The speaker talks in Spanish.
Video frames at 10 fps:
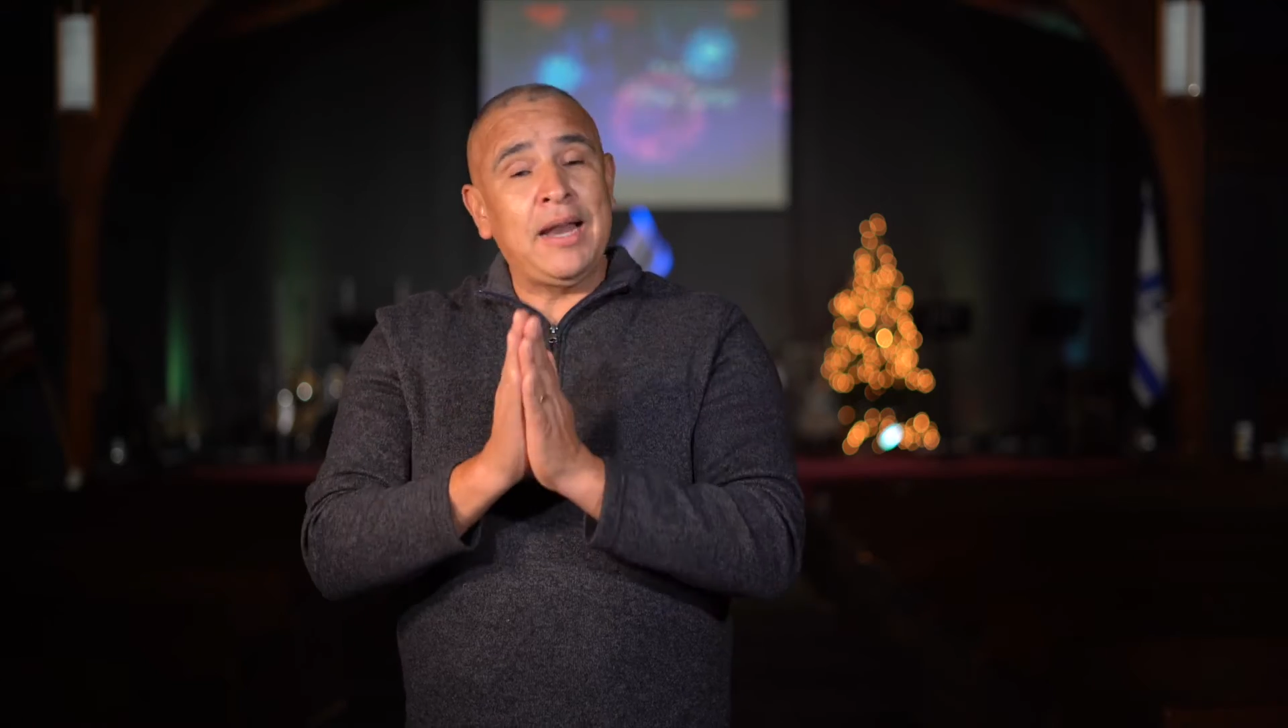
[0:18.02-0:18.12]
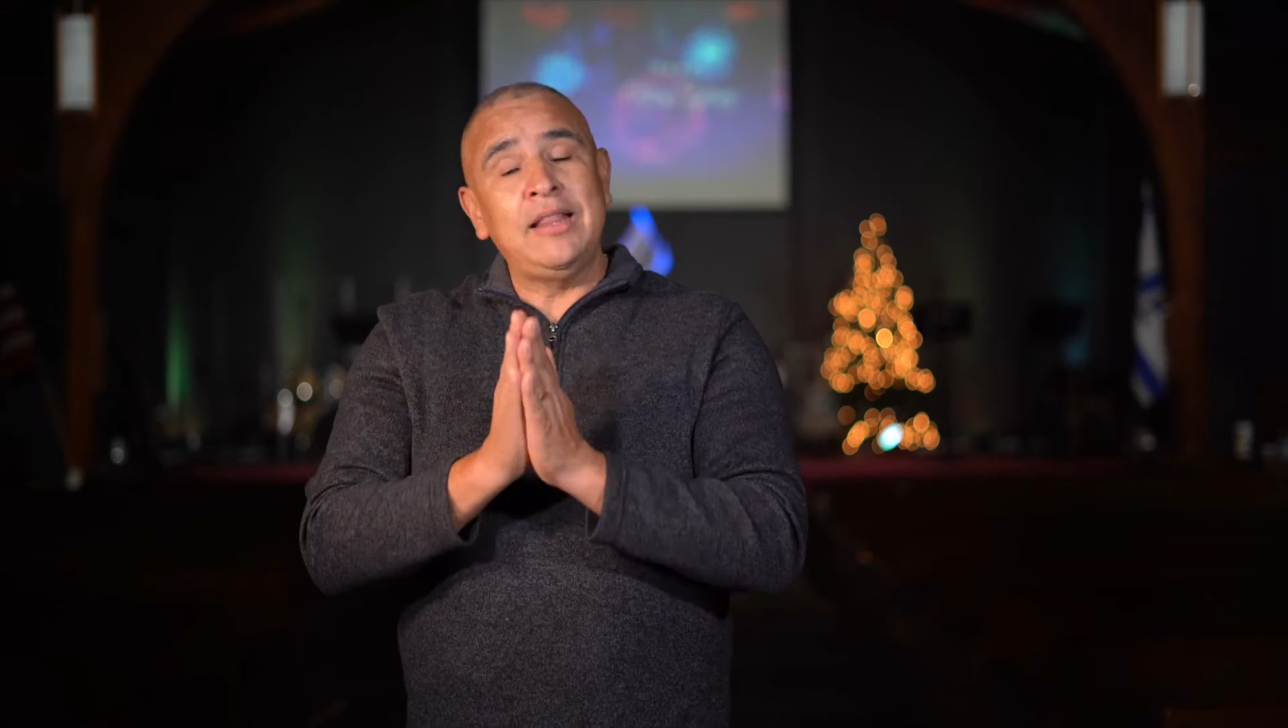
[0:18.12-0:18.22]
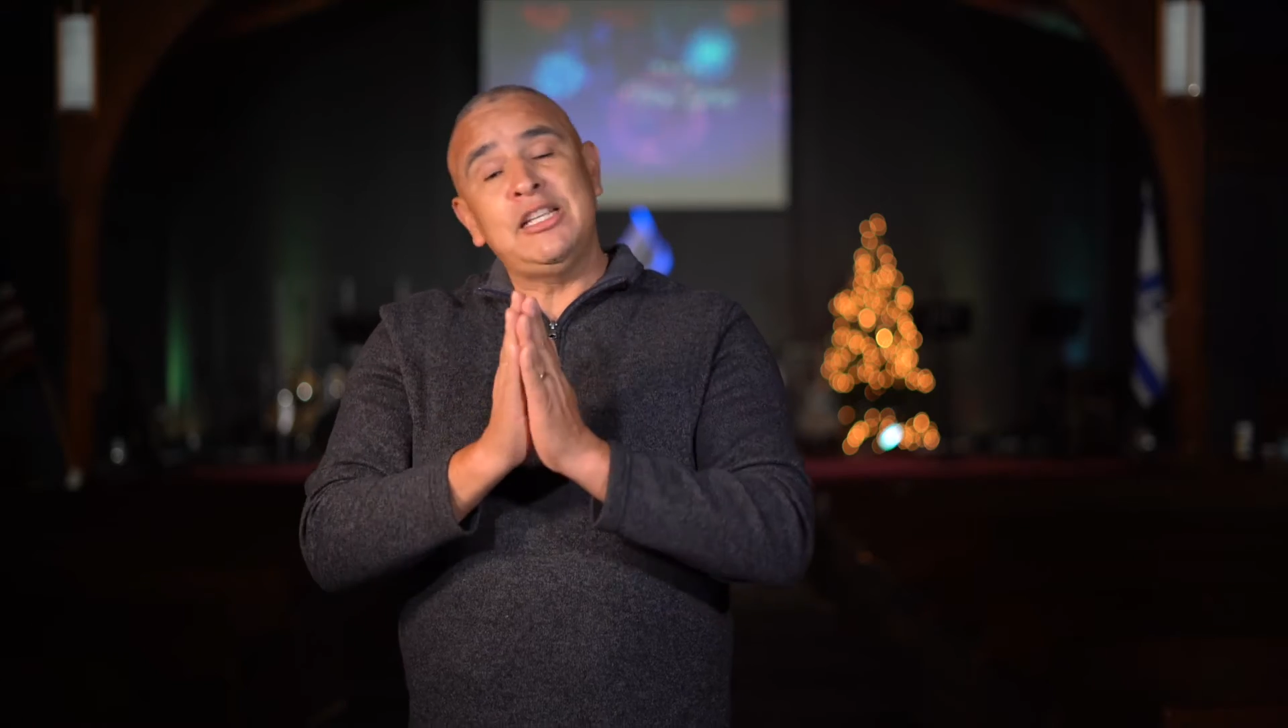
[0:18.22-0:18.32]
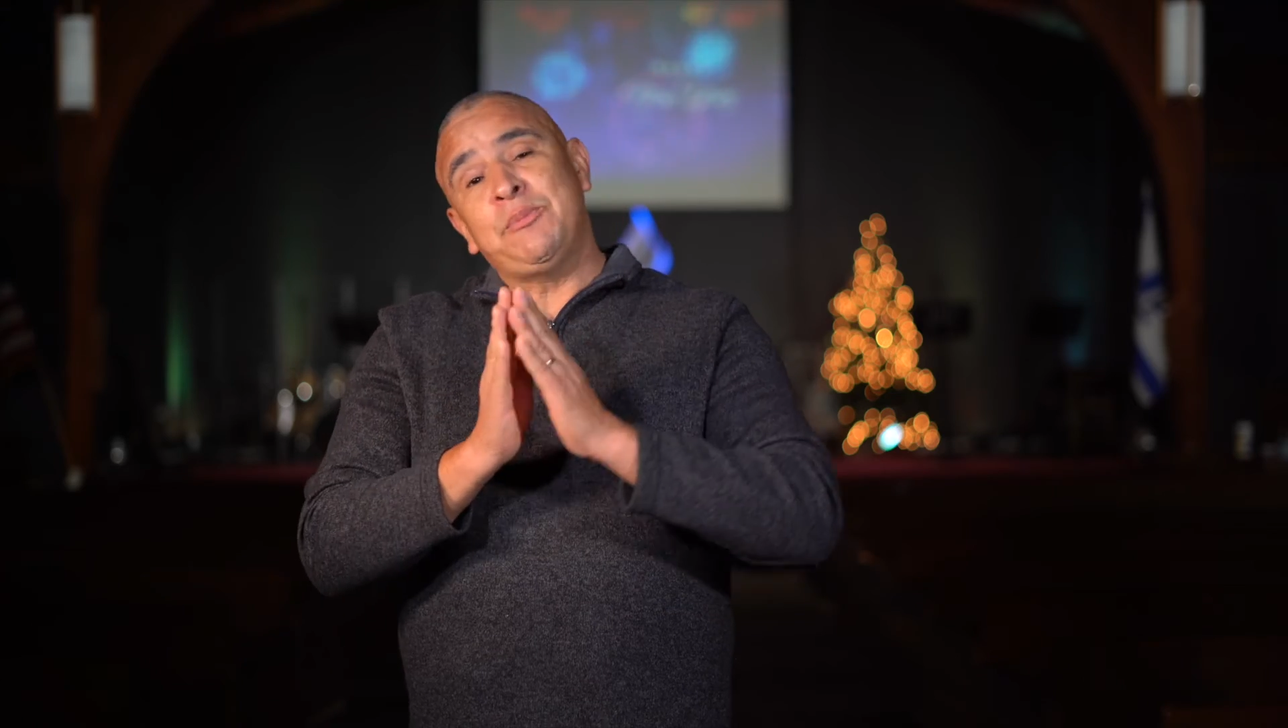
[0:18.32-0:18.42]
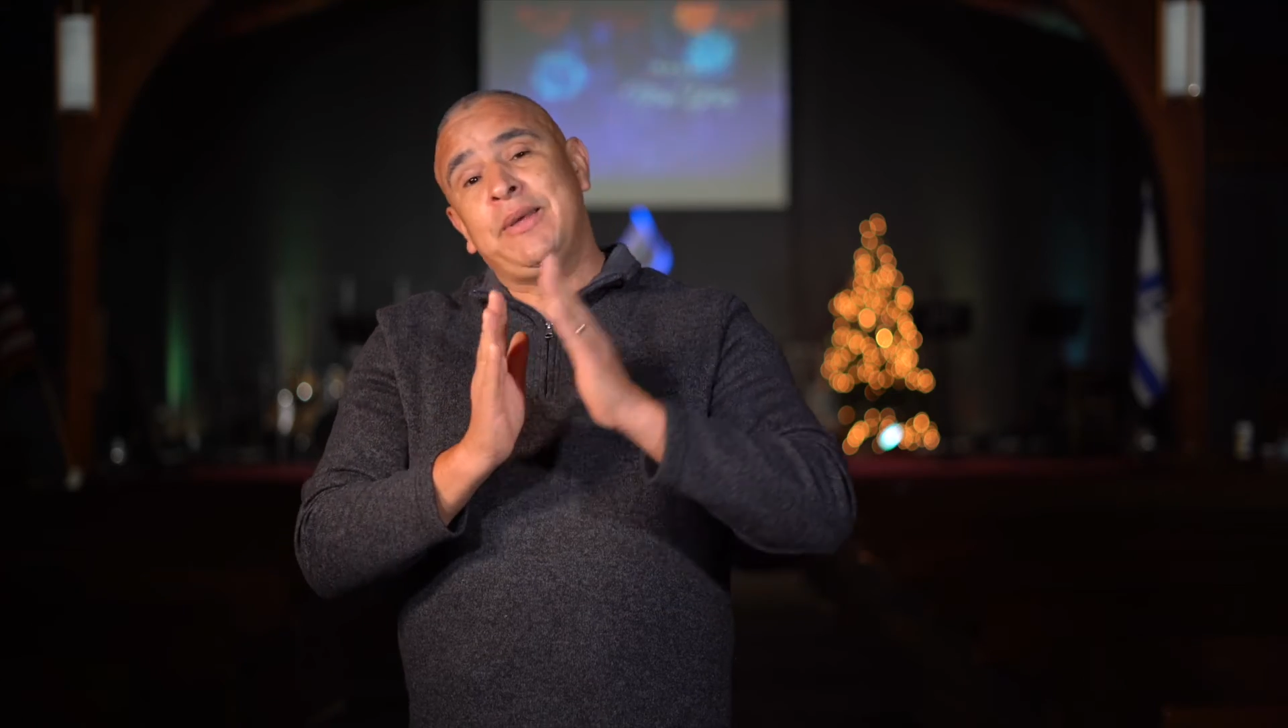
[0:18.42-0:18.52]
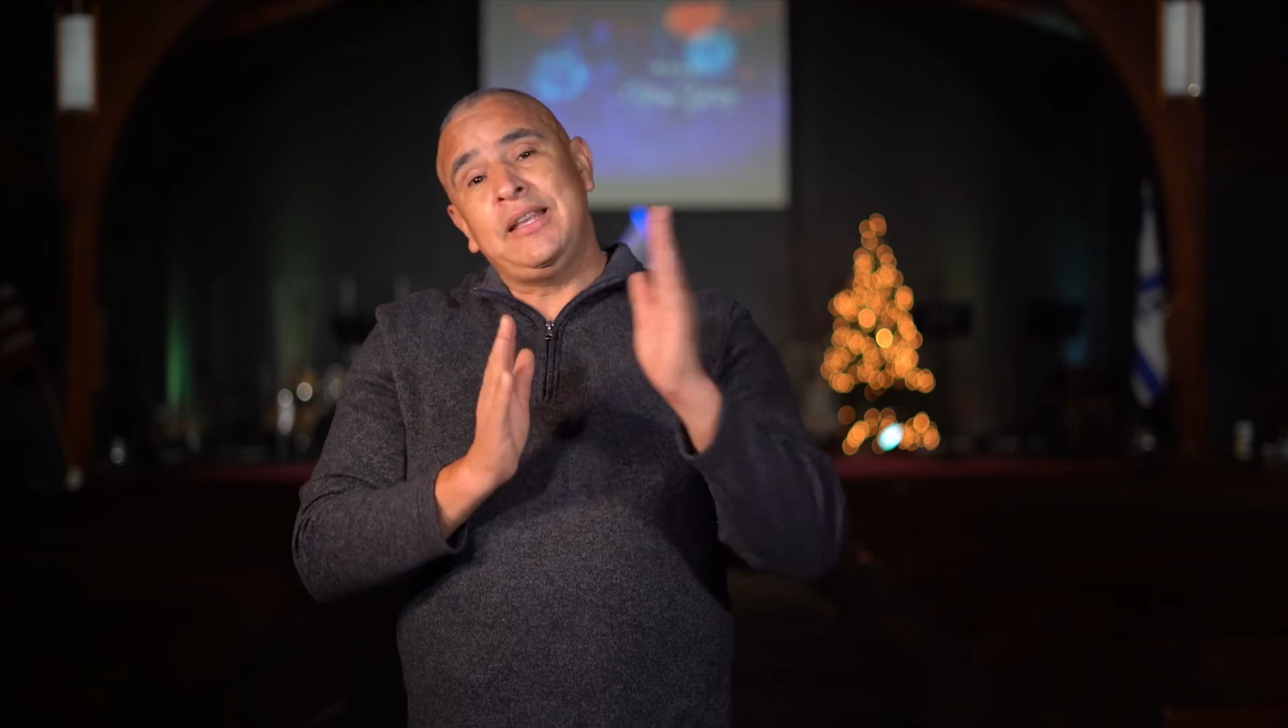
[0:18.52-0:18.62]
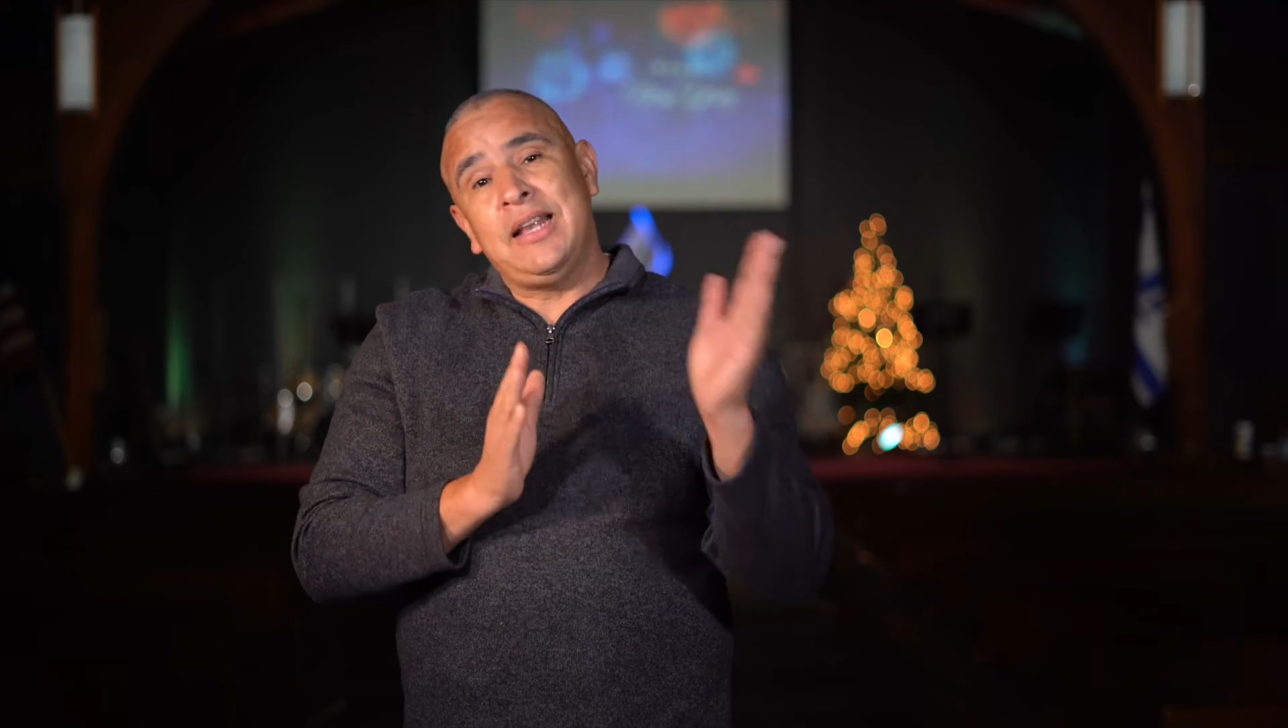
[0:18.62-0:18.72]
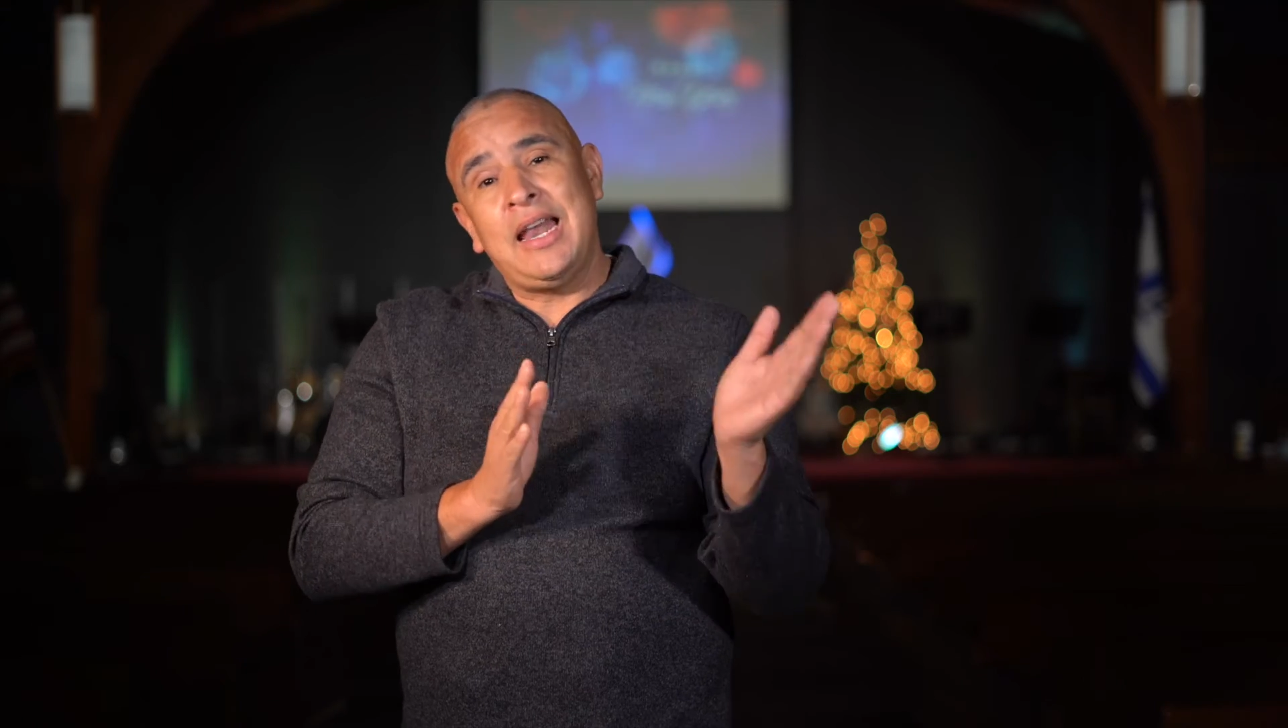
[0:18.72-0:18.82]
para despedir